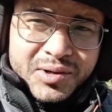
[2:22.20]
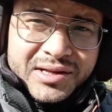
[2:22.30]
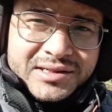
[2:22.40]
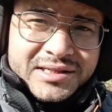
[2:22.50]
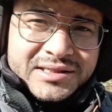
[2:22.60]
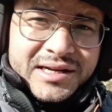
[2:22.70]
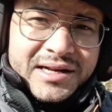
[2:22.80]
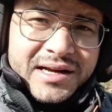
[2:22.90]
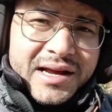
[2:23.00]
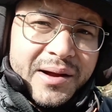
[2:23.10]
বলে দিচ্ছি
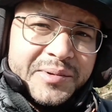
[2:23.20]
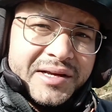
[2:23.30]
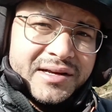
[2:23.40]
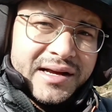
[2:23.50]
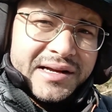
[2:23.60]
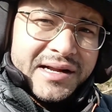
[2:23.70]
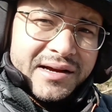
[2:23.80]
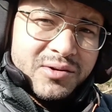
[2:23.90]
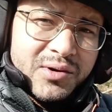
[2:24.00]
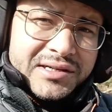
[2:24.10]
যেটা কি আমি এইটা
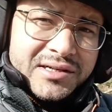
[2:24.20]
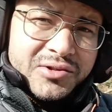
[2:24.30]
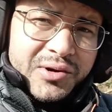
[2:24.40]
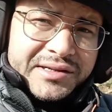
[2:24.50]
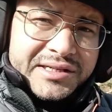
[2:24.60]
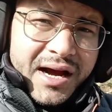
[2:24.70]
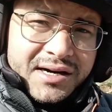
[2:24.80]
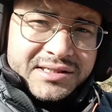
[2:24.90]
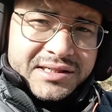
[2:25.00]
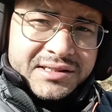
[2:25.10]
লোকেশান ধরেছি
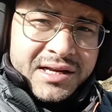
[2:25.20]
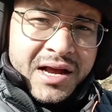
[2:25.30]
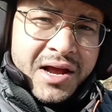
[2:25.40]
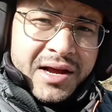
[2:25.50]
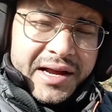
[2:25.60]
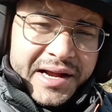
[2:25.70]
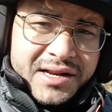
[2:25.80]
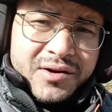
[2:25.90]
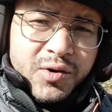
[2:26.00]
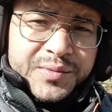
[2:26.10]
আরসিস
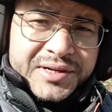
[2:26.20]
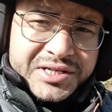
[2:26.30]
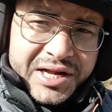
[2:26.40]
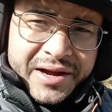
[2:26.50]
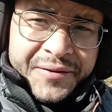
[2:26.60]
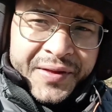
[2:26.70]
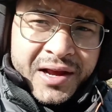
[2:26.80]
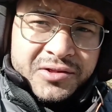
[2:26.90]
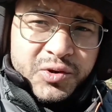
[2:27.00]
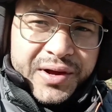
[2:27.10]
ইন হোমস্টে
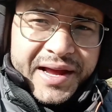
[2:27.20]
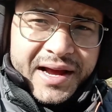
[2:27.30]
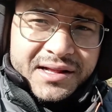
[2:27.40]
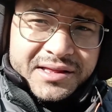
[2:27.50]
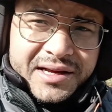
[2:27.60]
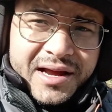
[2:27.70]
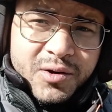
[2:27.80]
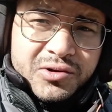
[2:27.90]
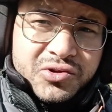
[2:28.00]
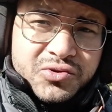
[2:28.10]
তো এখান থেকে
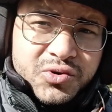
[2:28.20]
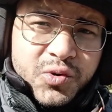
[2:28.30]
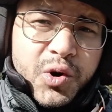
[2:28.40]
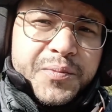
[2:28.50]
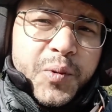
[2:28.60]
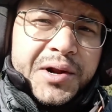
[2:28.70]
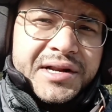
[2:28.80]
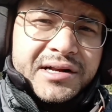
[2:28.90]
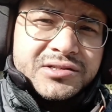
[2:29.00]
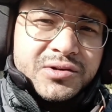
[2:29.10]
কত দূর ওই
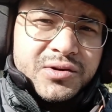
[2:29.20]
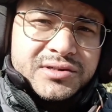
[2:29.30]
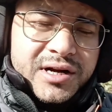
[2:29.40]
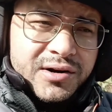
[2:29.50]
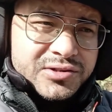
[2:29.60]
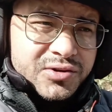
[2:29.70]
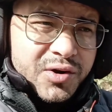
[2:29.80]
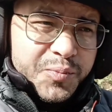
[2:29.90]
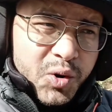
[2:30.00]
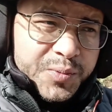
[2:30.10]
পয়েন্টটার জন্য যাওয়ার
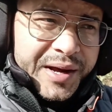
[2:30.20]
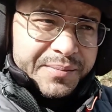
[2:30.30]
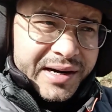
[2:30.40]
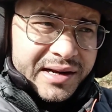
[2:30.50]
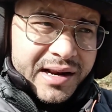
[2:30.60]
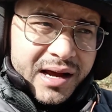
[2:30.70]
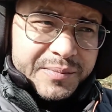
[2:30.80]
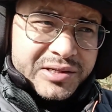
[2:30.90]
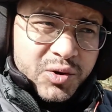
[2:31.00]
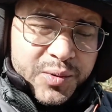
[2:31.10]
জন্য পড়বে মানে
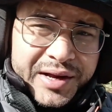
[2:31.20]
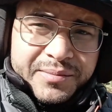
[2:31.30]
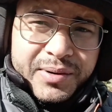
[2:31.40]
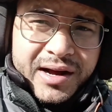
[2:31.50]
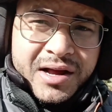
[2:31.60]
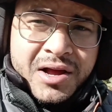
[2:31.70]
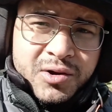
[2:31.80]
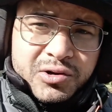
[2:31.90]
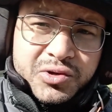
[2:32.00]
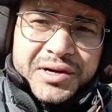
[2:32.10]
লাগবে সময় বা
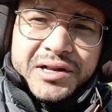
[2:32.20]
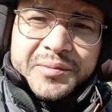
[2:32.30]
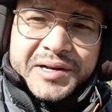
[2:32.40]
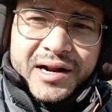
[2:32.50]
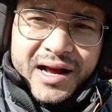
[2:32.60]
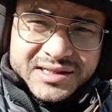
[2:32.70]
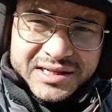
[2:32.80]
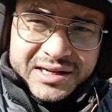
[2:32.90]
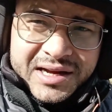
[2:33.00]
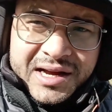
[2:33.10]
কত কিলোমিটার
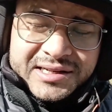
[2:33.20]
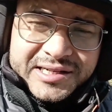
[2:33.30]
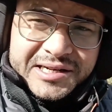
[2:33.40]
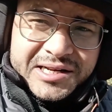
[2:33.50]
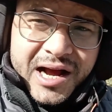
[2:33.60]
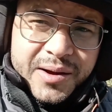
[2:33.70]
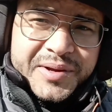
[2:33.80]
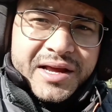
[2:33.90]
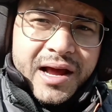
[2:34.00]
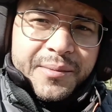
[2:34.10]
আছে সেইটা
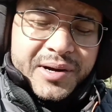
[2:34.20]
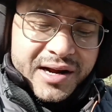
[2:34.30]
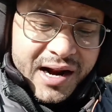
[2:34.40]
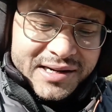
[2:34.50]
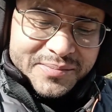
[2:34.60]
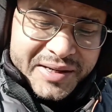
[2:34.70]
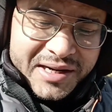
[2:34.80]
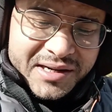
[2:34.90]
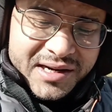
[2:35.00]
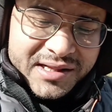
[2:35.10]
আমি আমার গাড়ির
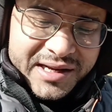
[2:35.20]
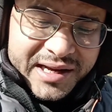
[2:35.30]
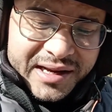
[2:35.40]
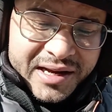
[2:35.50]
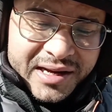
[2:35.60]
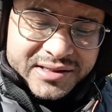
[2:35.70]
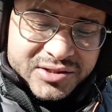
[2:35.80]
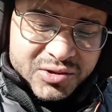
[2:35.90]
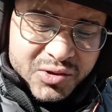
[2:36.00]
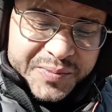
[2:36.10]
মিটারটা দেখে
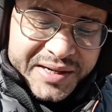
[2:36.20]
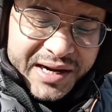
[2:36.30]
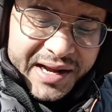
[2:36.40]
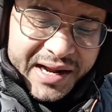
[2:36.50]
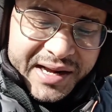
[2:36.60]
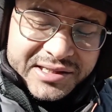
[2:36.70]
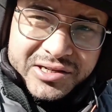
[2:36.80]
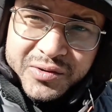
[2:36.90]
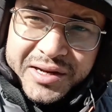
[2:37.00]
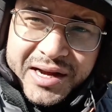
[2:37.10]
যত মিটার এখানে
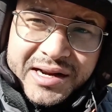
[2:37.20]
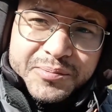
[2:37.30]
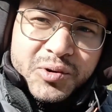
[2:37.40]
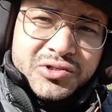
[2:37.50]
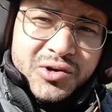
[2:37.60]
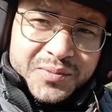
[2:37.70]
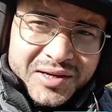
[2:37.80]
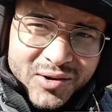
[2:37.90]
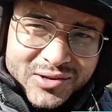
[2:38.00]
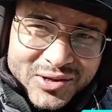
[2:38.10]
আছে ওইখানে পৌঁছানো
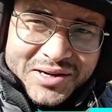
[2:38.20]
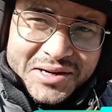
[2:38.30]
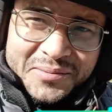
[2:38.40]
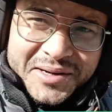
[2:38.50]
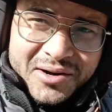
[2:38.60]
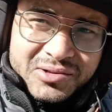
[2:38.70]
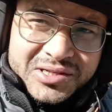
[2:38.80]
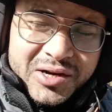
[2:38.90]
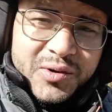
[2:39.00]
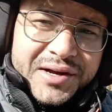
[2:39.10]
অবধি কত কিলোমিটার
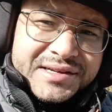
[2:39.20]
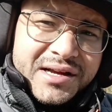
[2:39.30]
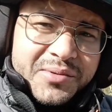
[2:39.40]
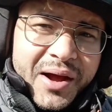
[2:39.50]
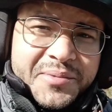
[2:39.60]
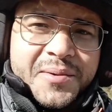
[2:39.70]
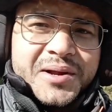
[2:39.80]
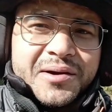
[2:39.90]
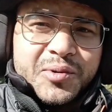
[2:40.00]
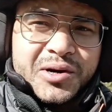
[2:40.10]
হচ্ছে ওই হিসাবে আমি
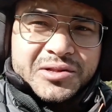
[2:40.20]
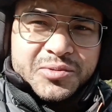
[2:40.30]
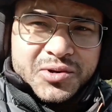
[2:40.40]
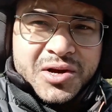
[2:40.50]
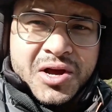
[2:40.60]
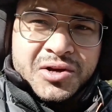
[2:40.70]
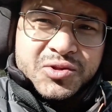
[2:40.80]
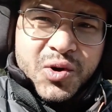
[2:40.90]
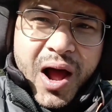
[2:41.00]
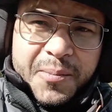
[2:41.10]
আপনাকে বলে দেব
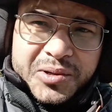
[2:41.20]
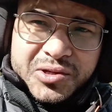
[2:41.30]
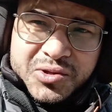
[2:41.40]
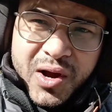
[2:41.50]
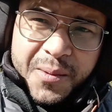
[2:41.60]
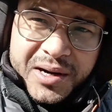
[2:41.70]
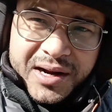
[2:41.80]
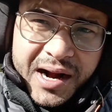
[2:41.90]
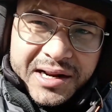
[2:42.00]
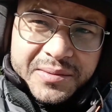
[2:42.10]
তো আপাতত আমার
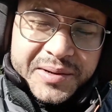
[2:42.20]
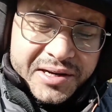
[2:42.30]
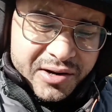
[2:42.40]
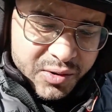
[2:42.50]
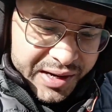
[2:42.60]
গাড়ির মিটার